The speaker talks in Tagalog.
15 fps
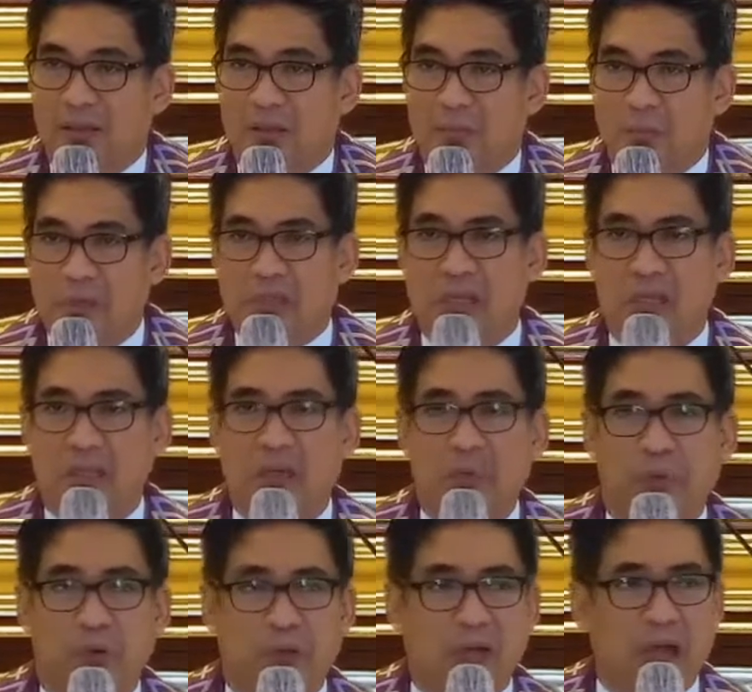Masanting po
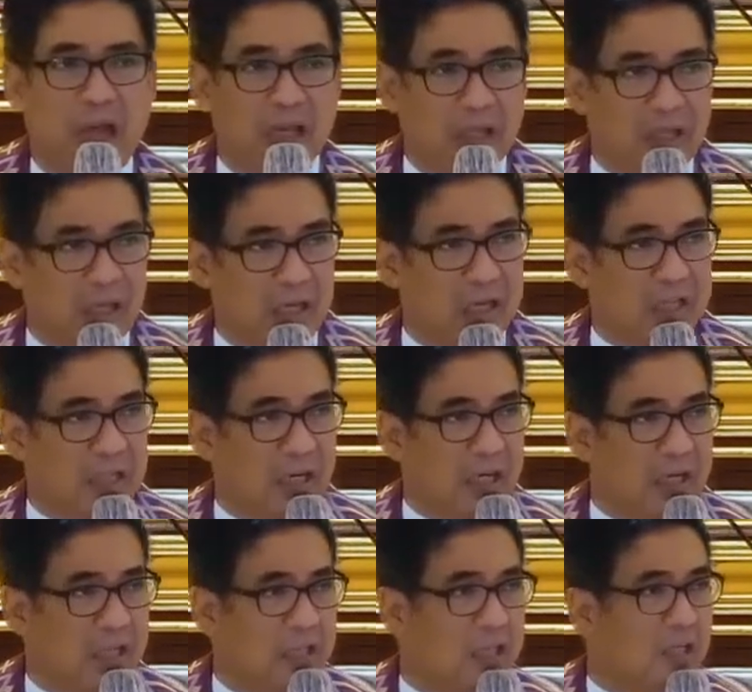ang akida ng
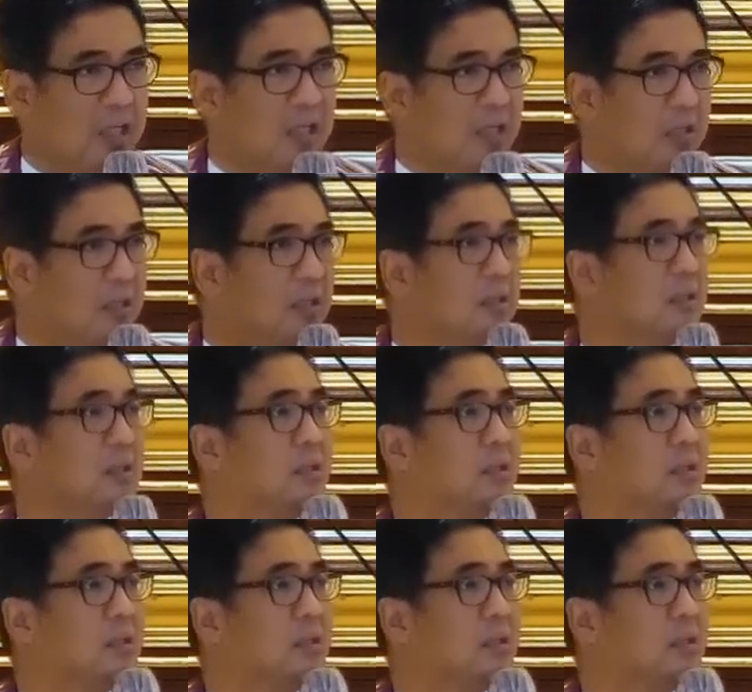sarili daw.